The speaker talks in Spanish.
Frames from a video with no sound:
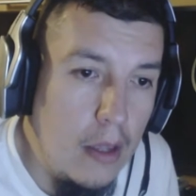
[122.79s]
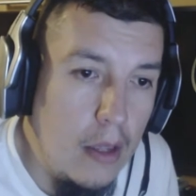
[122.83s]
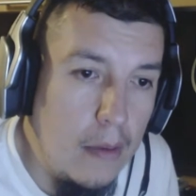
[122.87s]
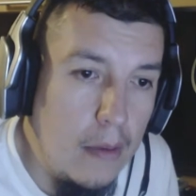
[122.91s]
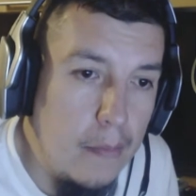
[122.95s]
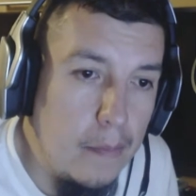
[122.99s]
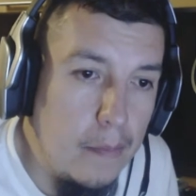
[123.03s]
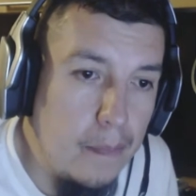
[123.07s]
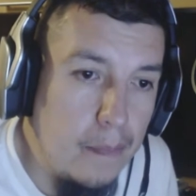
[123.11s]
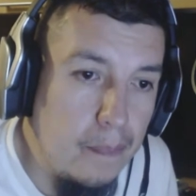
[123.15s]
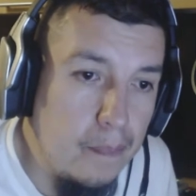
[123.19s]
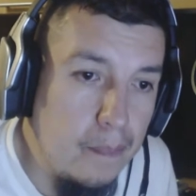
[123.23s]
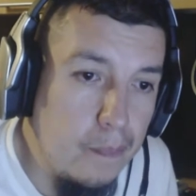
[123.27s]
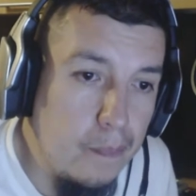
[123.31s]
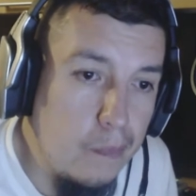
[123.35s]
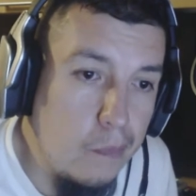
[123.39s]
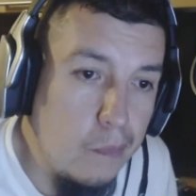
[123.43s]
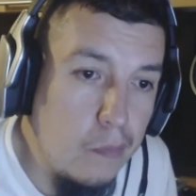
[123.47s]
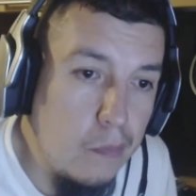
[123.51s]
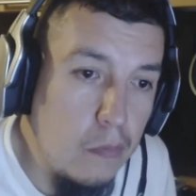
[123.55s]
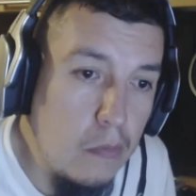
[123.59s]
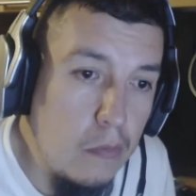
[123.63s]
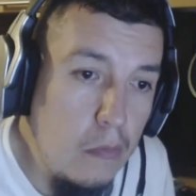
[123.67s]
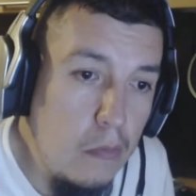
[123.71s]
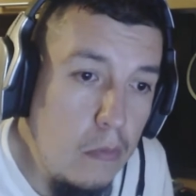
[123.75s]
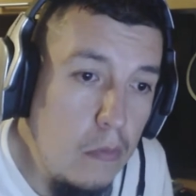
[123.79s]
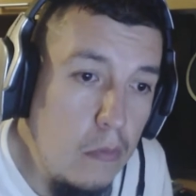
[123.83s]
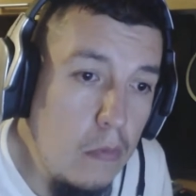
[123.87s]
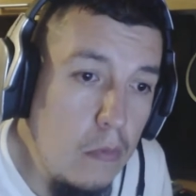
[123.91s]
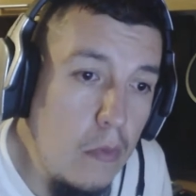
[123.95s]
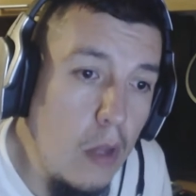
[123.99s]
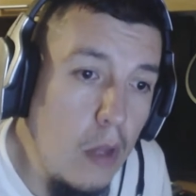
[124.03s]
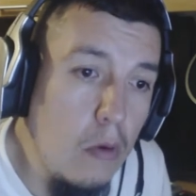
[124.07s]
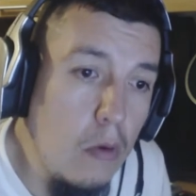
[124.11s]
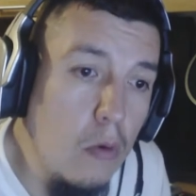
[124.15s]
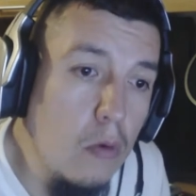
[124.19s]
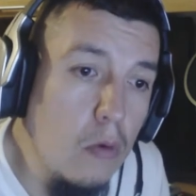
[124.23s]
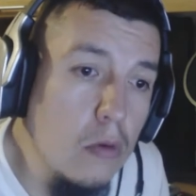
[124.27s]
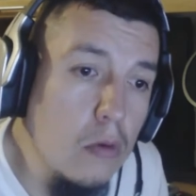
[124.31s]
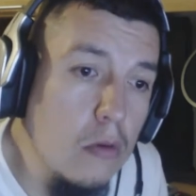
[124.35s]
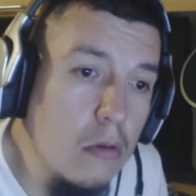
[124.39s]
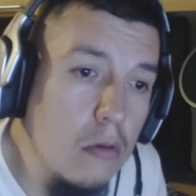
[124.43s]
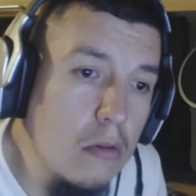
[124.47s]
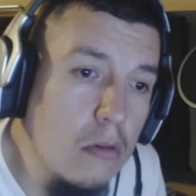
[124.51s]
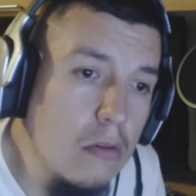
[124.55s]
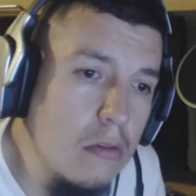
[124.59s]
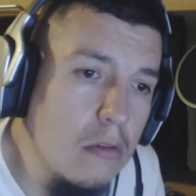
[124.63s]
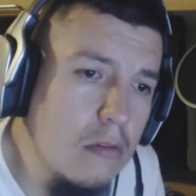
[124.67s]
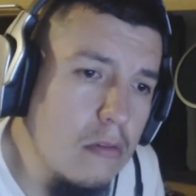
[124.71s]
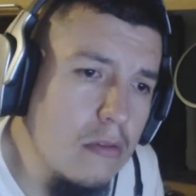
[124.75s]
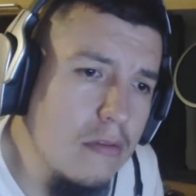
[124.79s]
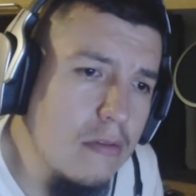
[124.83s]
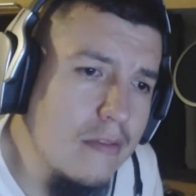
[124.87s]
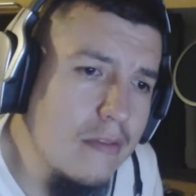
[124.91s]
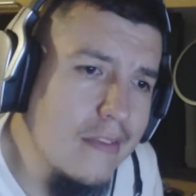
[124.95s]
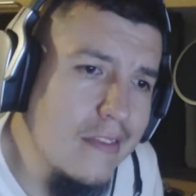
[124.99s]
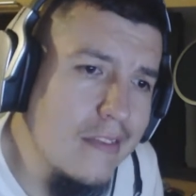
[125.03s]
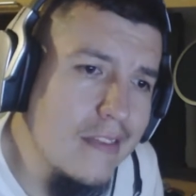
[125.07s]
Eh, otro,